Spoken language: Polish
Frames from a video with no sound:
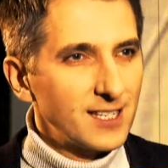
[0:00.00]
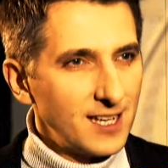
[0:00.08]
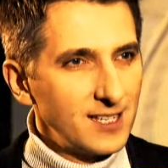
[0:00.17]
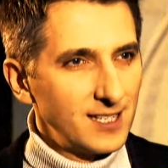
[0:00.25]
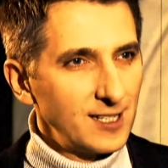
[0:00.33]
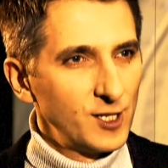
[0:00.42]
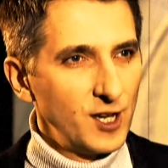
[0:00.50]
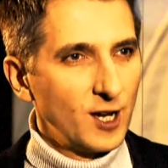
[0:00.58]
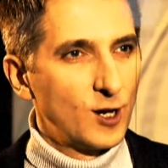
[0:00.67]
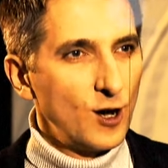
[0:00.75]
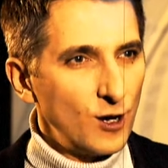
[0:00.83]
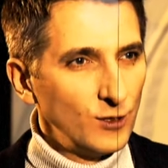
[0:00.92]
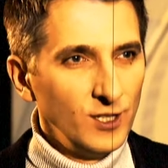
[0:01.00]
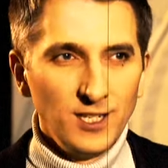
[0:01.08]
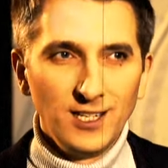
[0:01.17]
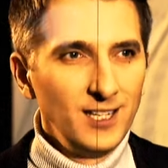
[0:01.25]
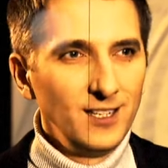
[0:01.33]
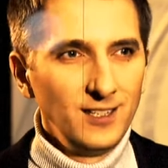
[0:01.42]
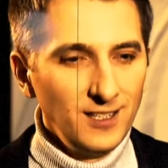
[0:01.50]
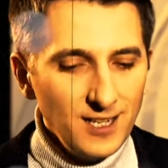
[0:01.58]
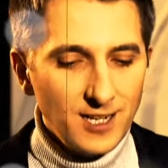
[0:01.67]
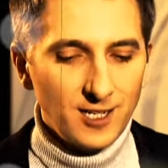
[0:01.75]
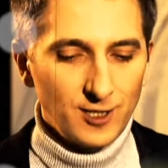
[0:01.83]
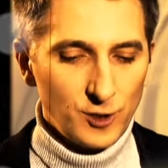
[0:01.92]
sensację goni i
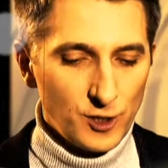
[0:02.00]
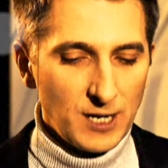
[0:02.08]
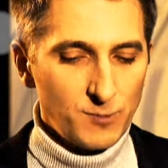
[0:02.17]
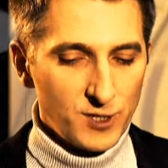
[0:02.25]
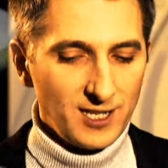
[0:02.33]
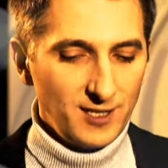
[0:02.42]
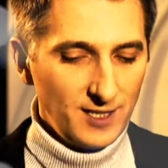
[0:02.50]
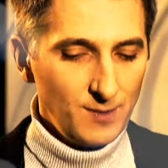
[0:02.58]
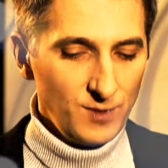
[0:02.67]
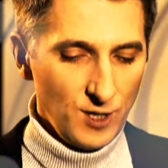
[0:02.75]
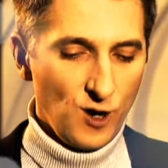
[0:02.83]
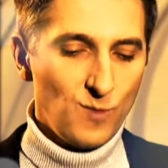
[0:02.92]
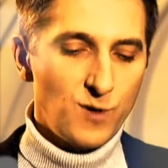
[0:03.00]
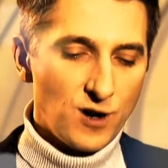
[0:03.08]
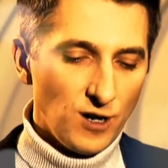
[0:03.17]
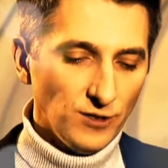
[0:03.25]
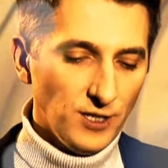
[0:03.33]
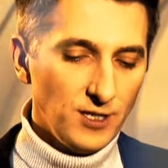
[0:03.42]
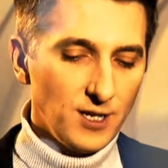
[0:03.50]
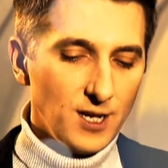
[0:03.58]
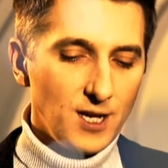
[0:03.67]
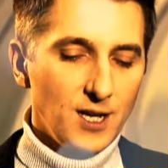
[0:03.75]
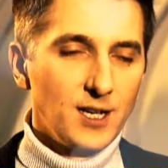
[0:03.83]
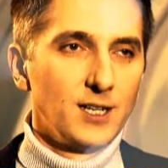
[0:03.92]
nikt się przed tym nie obroni.
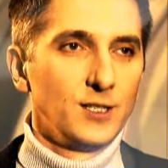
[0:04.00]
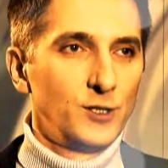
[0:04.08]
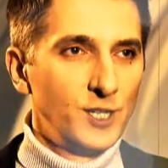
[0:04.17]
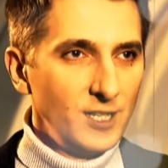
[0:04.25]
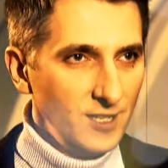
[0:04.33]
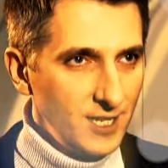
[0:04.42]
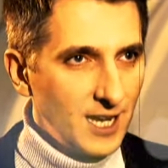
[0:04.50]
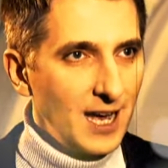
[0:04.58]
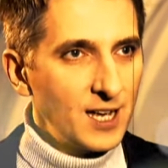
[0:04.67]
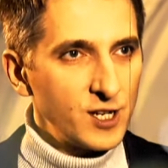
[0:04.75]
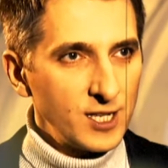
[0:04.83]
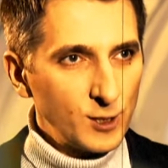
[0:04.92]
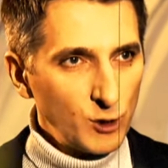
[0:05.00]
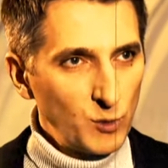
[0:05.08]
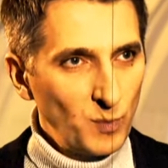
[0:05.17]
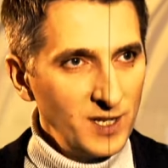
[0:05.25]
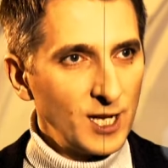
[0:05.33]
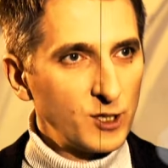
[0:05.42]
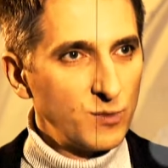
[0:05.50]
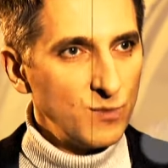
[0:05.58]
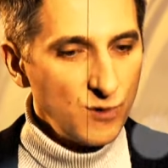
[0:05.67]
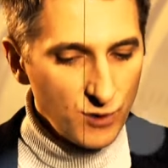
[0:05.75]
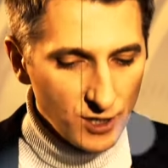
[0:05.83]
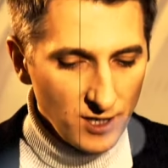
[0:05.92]
Dziennikarze coś pisać
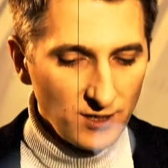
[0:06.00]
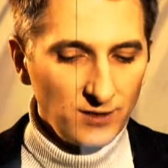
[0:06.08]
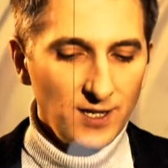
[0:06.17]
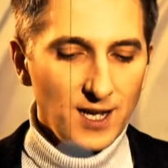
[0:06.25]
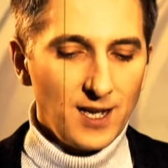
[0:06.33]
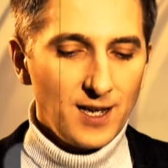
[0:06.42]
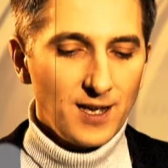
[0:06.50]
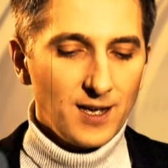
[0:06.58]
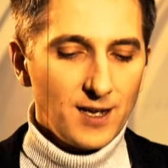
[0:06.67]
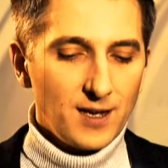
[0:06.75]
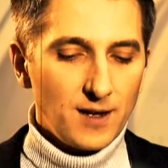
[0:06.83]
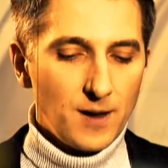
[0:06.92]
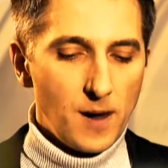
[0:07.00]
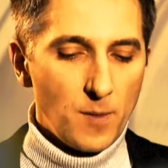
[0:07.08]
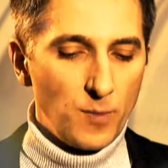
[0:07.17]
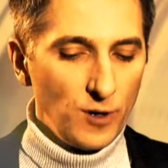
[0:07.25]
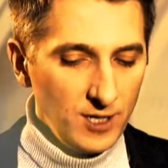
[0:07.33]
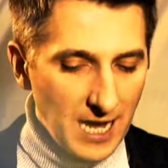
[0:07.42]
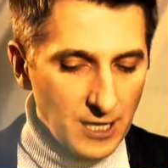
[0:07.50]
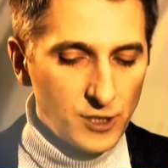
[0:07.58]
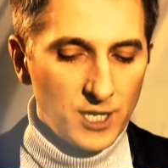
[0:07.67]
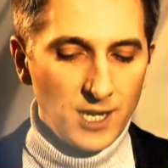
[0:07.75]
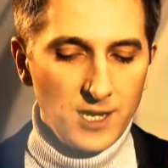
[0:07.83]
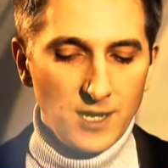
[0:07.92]
muszą, bo
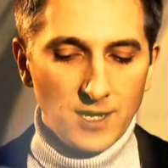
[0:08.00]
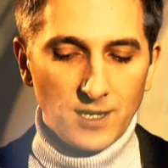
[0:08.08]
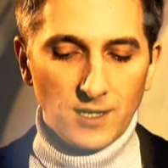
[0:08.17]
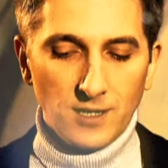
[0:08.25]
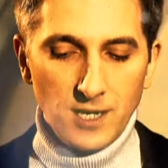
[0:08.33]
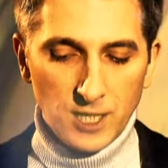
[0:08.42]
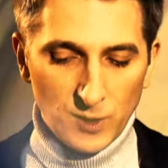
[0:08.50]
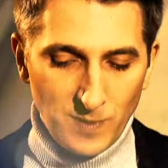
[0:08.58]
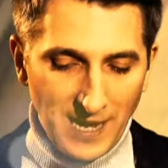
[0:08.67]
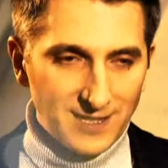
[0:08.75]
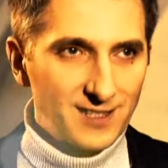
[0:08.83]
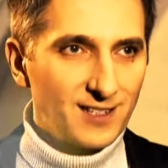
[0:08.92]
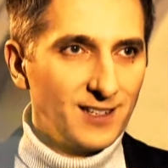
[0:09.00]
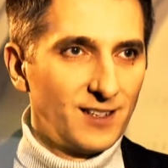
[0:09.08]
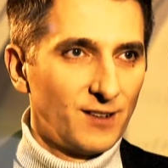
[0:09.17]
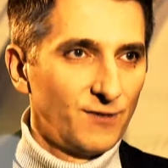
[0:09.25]
inaczej ich z pracy